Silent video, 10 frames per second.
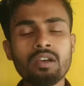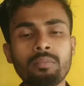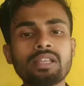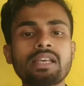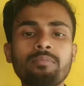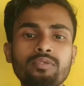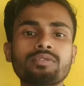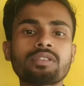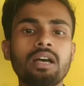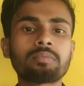মানে সাপোজ
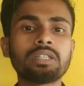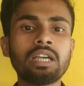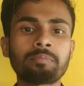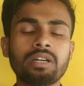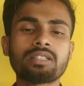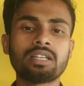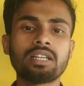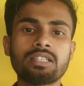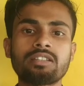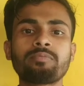আপনি আপনার
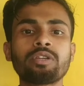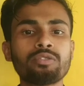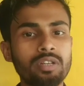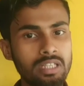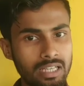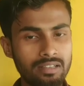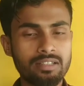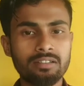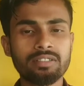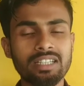চ্যানেলে যে ভিডিওটি
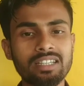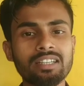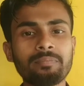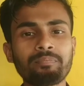ছেড়েছেন সেটি